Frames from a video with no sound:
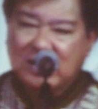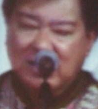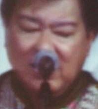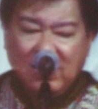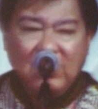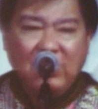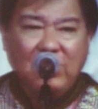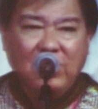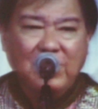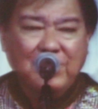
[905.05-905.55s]
ละ
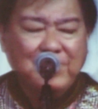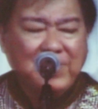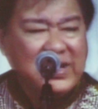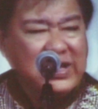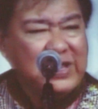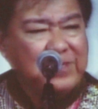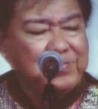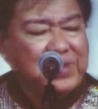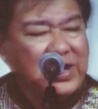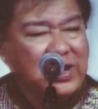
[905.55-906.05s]
ครไม่
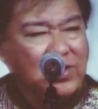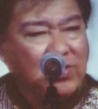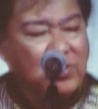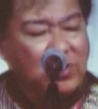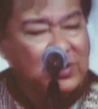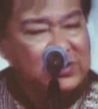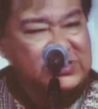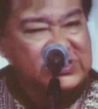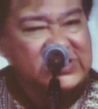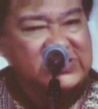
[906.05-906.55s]
ได้เป็นละค
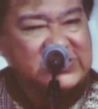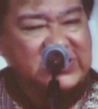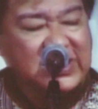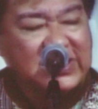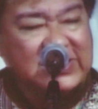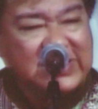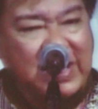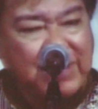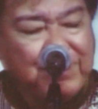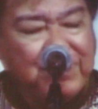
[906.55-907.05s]
รเฉ
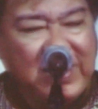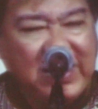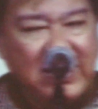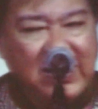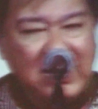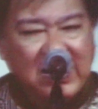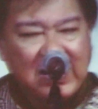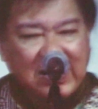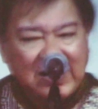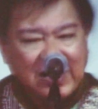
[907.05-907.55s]
ยๆแต่มี
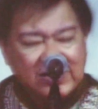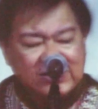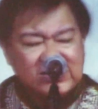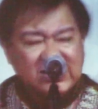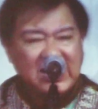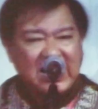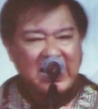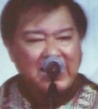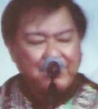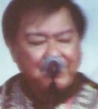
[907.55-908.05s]
ลักษ
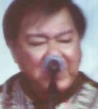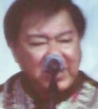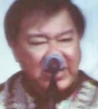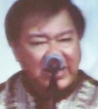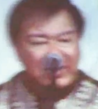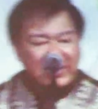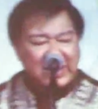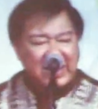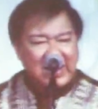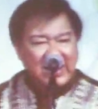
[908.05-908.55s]
ณะพัน
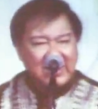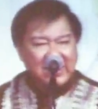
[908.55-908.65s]
ธะ